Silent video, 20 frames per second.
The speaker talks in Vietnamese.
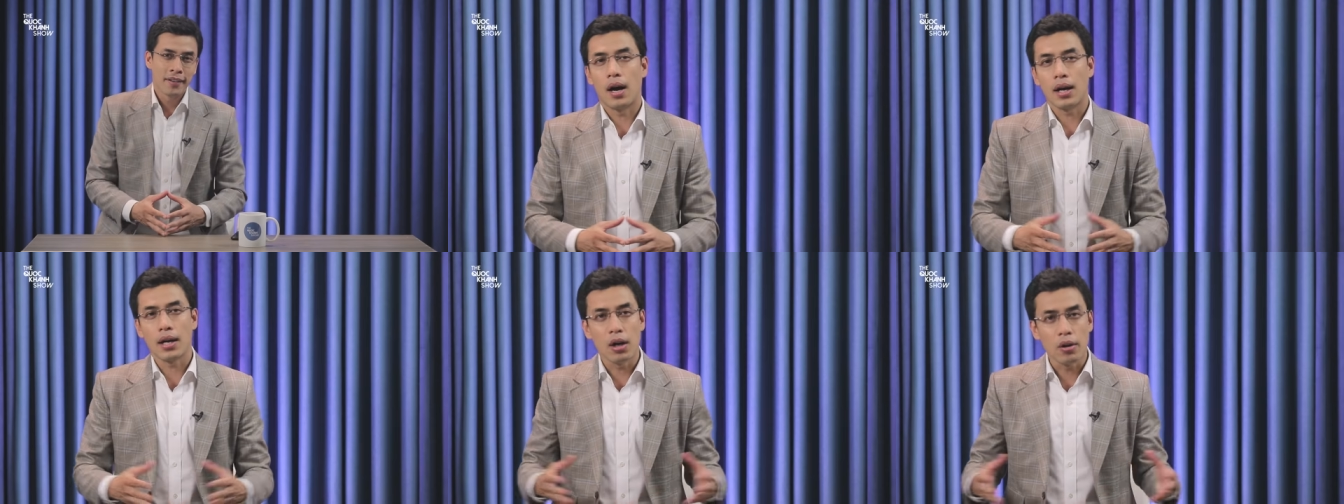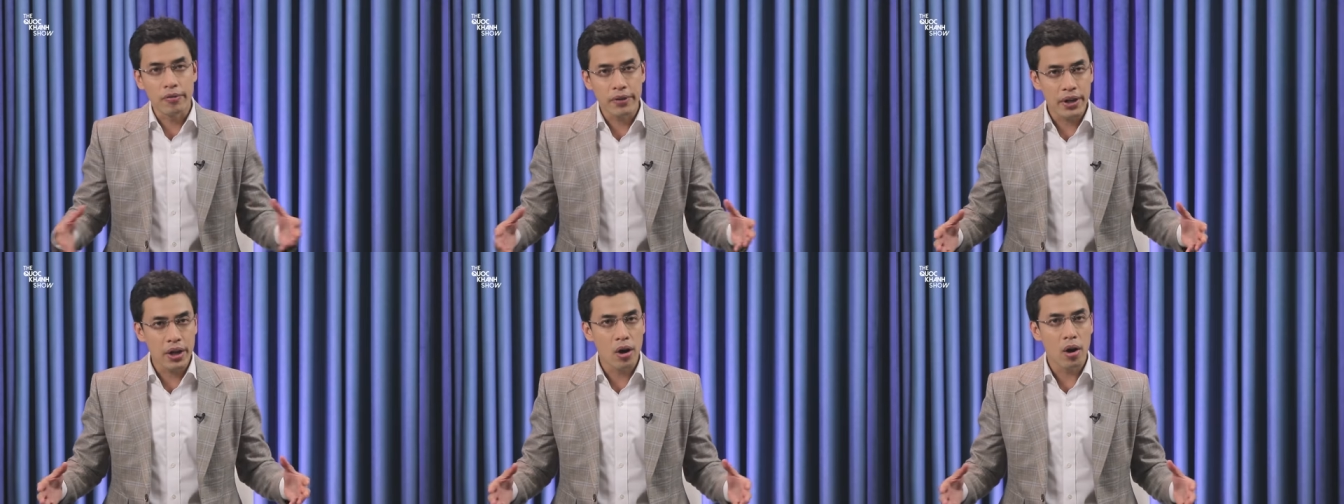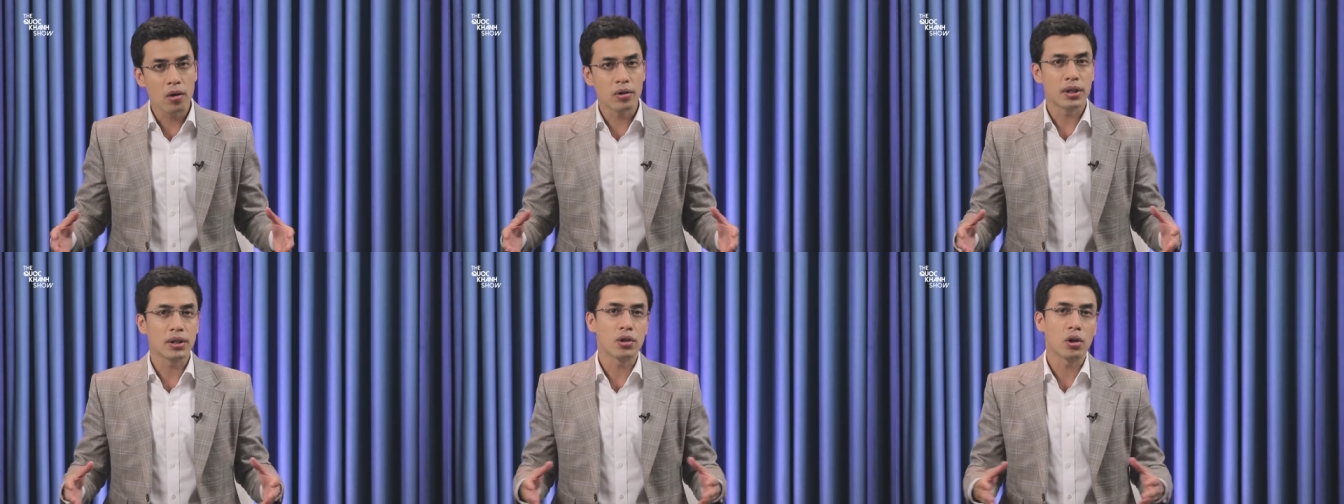Ở đầu
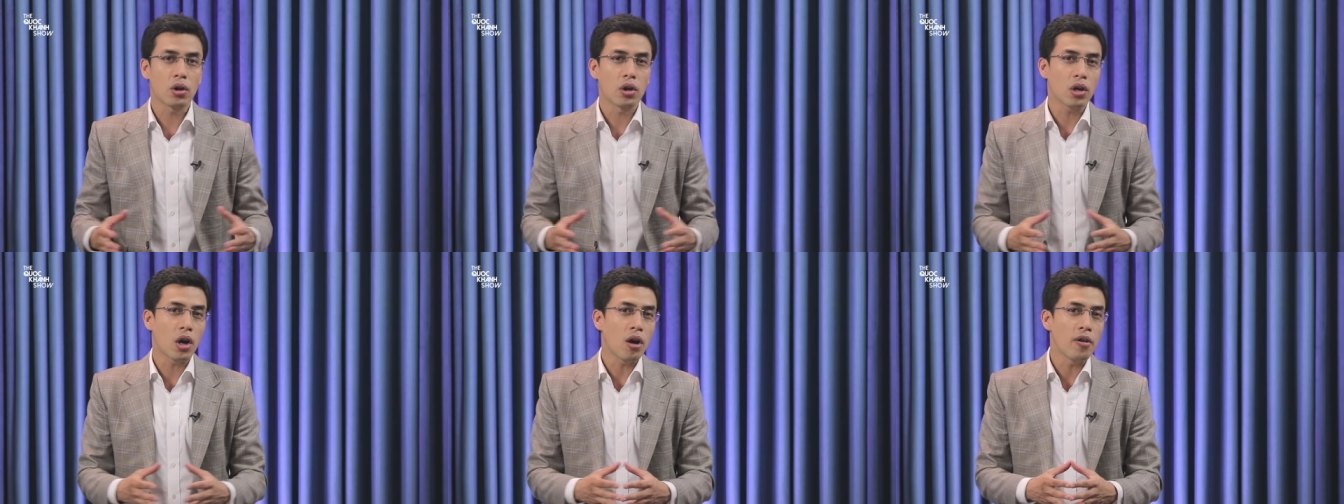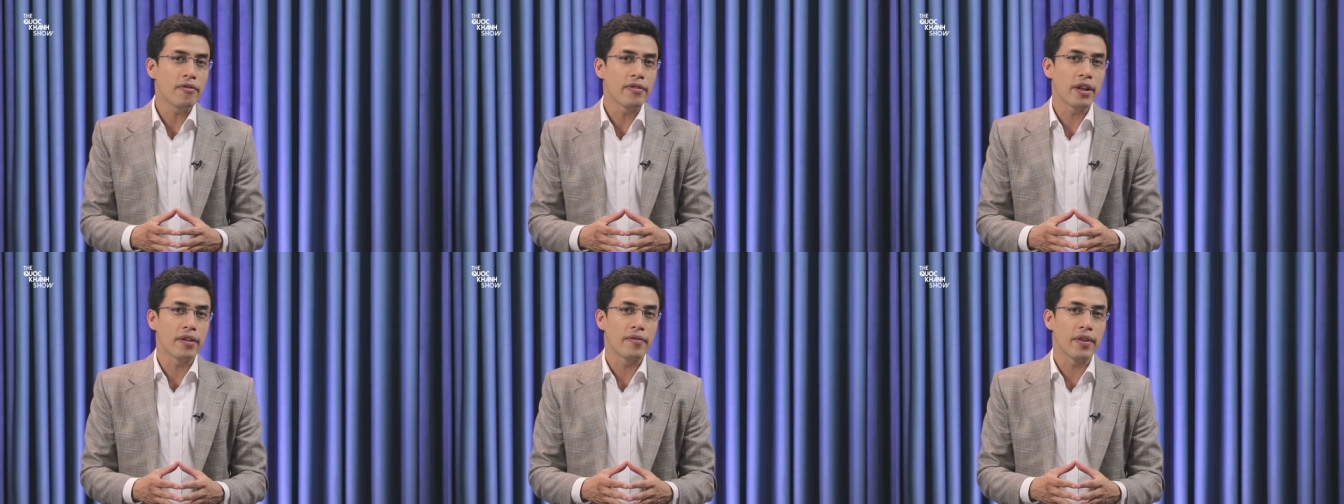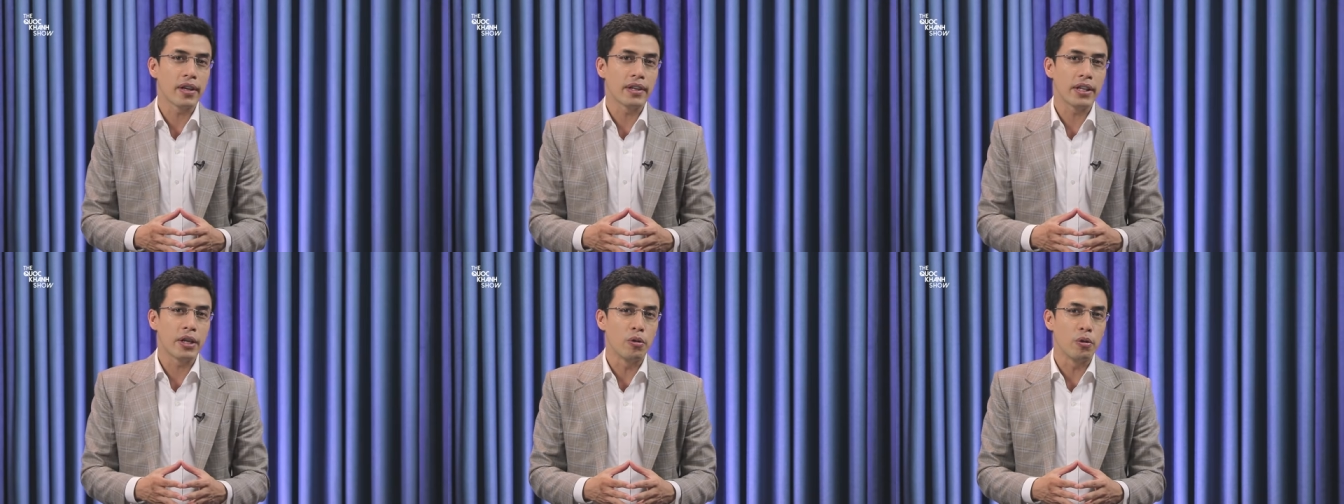video thì tôi có nói về
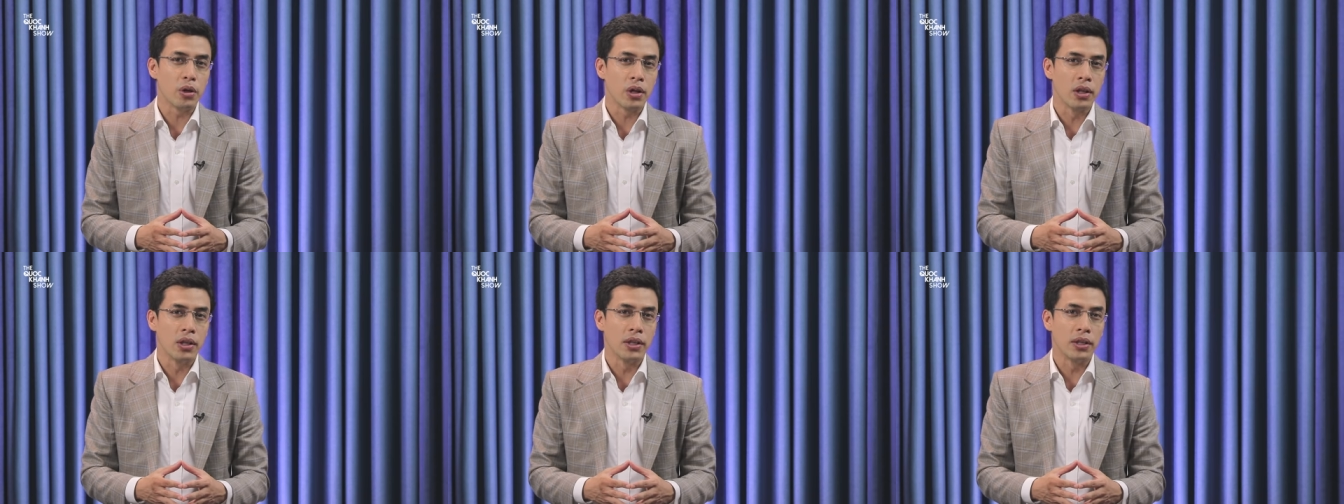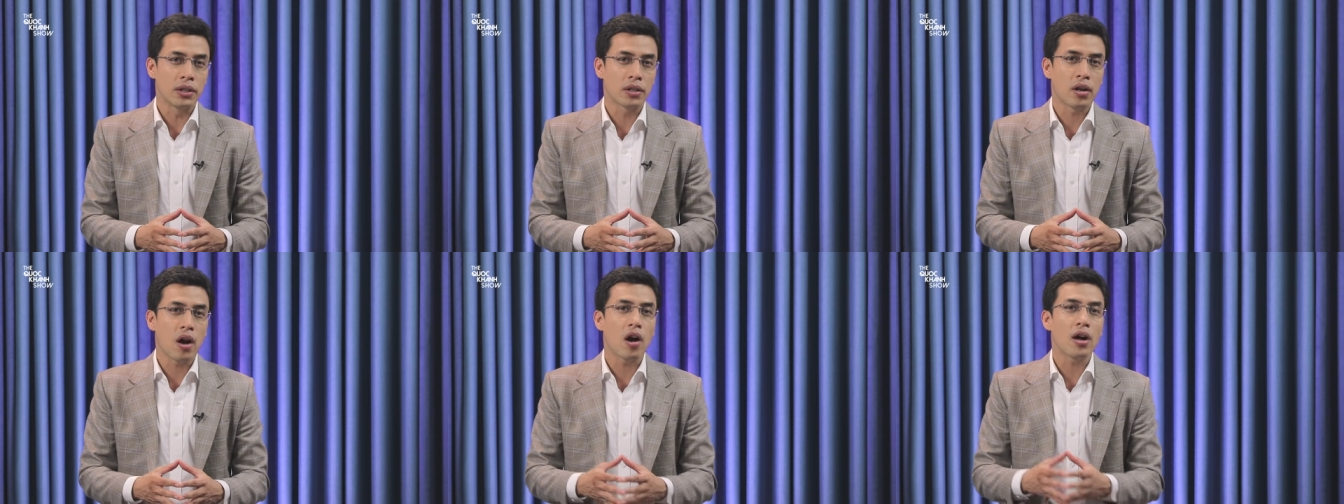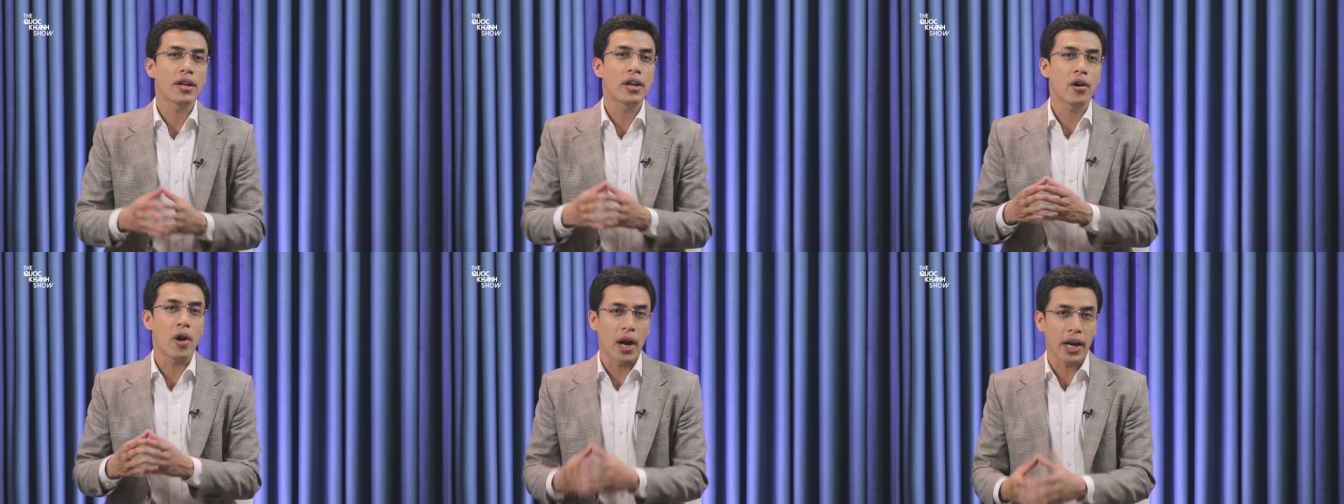việc nhiều người
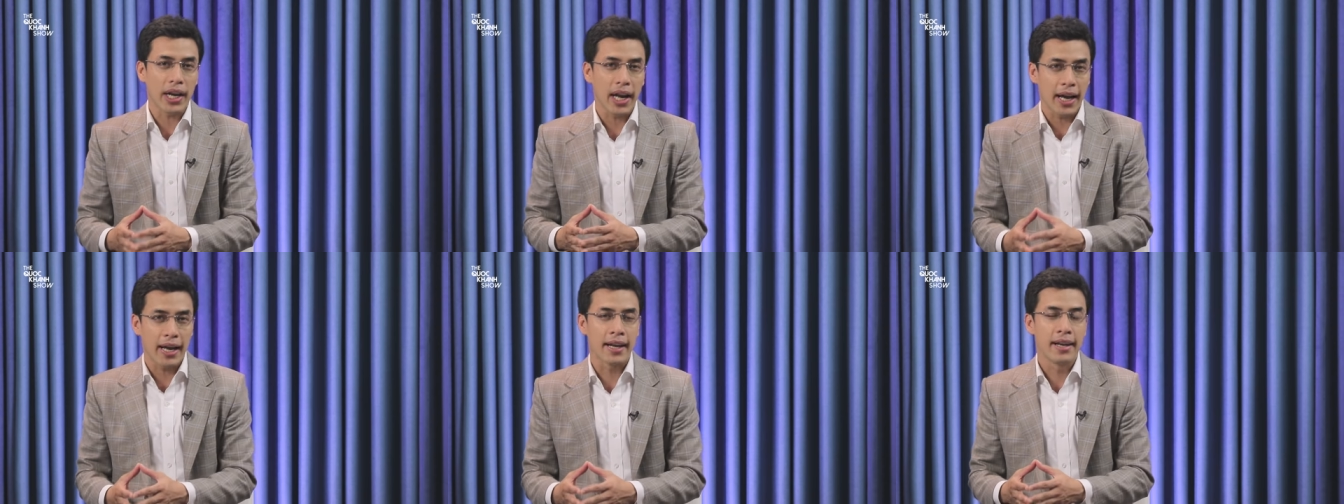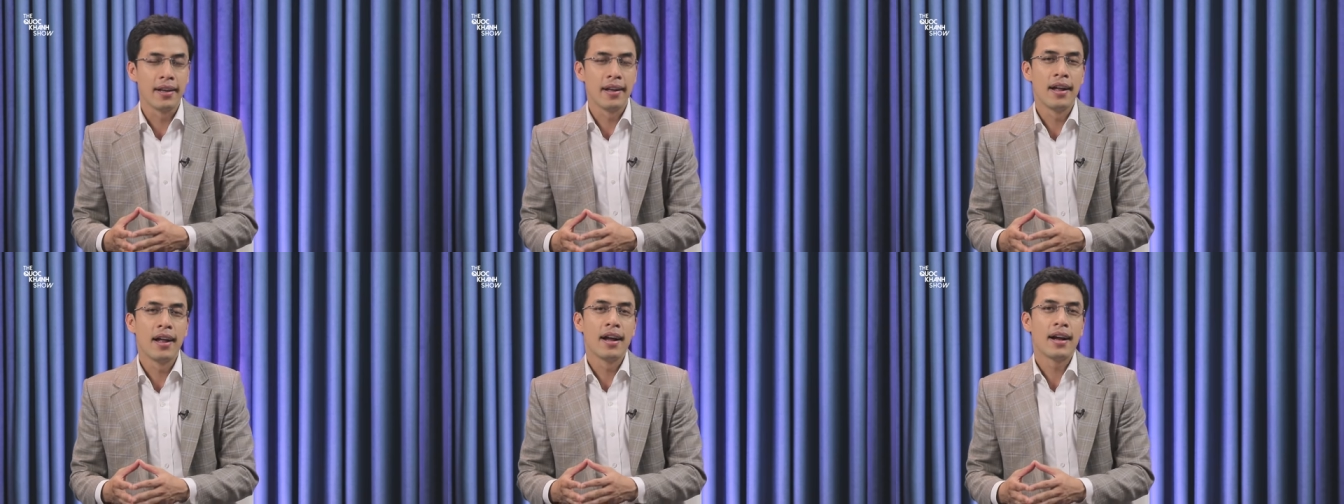coi giai đoạn này